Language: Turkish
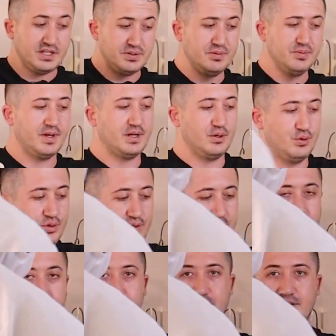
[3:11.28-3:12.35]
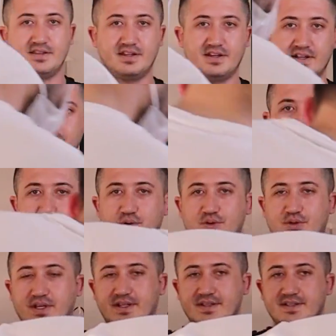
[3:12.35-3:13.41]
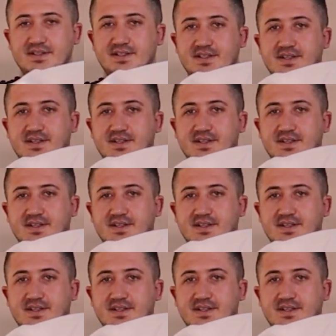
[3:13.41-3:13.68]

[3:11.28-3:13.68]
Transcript: Şimdi bana üriner kateteri açacaksın oradan.